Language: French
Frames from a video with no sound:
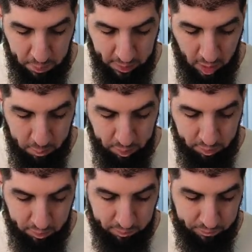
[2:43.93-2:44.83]
Hop.
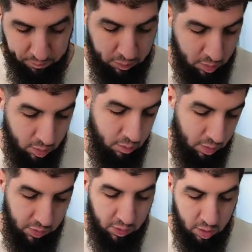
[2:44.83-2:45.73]

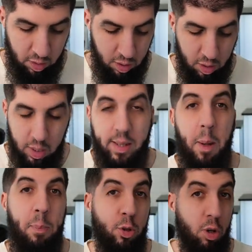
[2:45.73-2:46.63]
Vas-y. Il
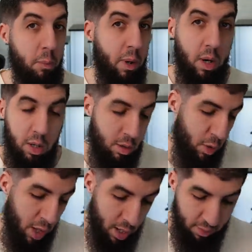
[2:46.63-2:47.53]
tapote comme un...
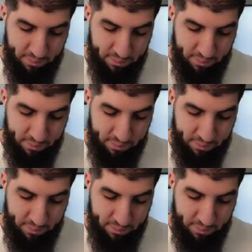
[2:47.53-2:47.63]
Voilà.